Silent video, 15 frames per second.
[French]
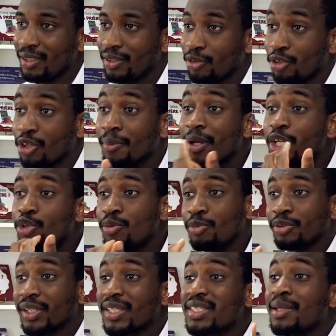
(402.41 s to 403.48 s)
Donc comment il le
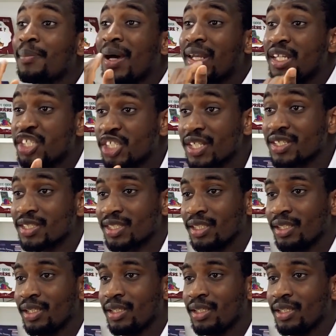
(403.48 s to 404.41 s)
montrait C'est par les gestes.